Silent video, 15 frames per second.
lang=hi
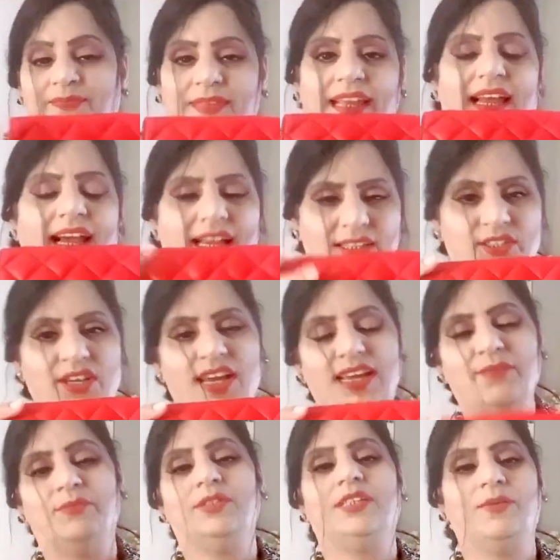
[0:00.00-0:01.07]
अच्छा है
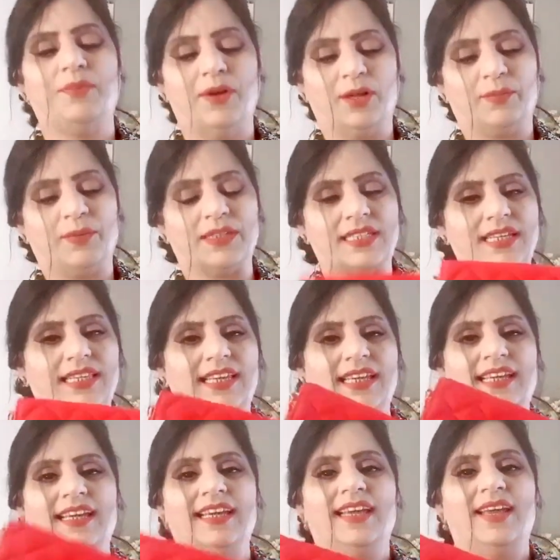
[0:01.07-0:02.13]
मुझे बहुत पसंद है
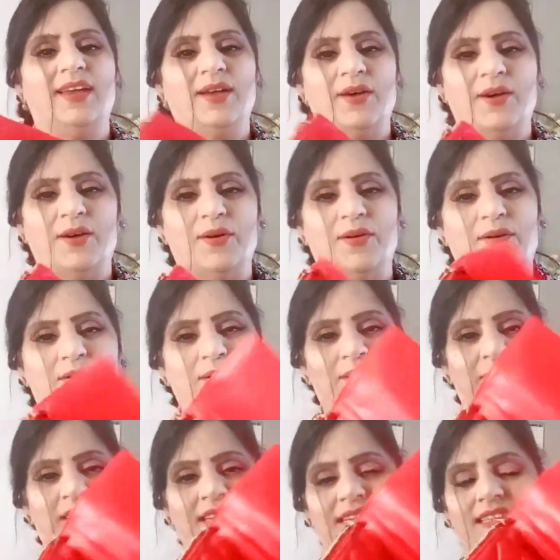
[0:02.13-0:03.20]
और
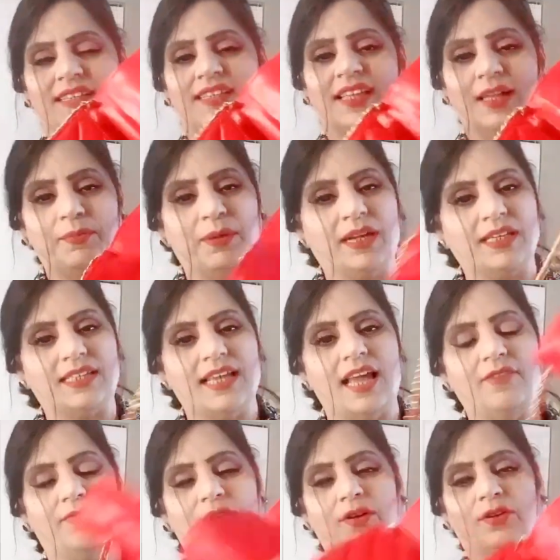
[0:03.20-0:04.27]
इसके अंदर मेरा सेल
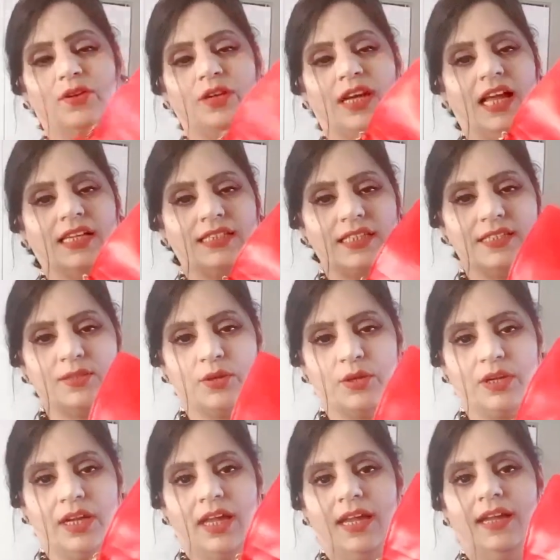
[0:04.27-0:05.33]
फ़ोन और ग्लासेस और
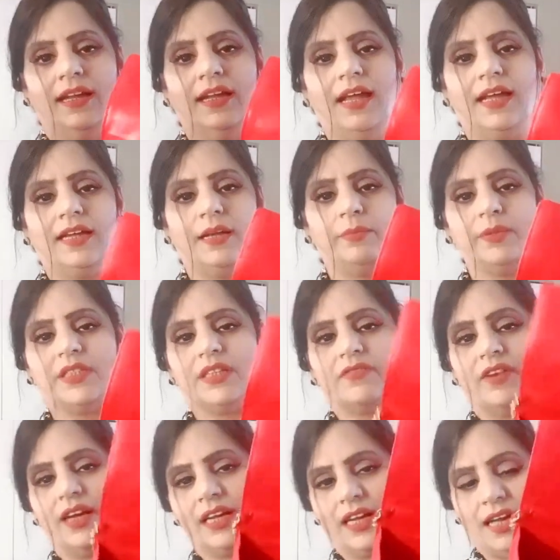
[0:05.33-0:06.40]
एक लिपस्टिक
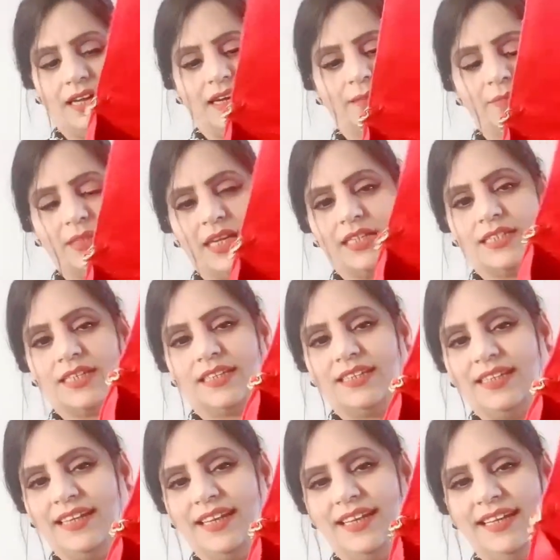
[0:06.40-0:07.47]
वगैरह आराम से आ सकती
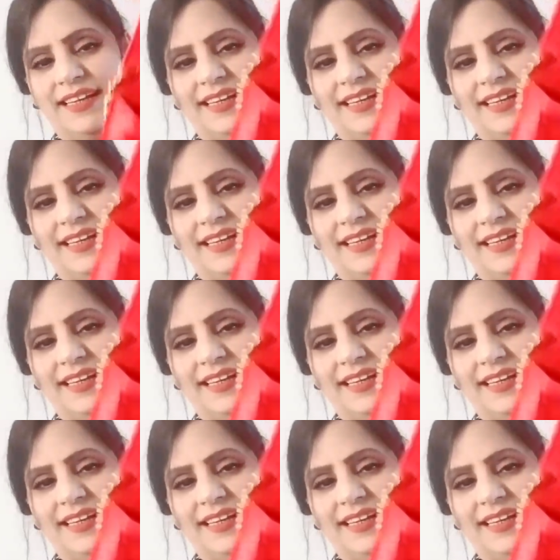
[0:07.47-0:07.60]
है